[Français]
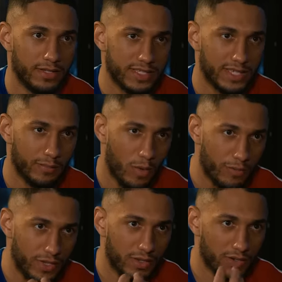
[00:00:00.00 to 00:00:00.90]
Il s'est tellement
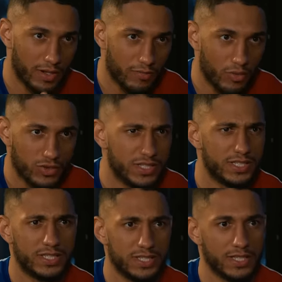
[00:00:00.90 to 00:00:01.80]
mis en avant,
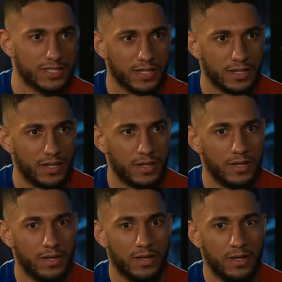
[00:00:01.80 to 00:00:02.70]
d'ici, ça, ça,
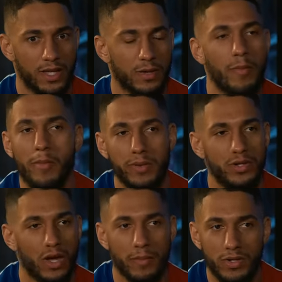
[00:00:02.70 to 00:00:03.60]
que même un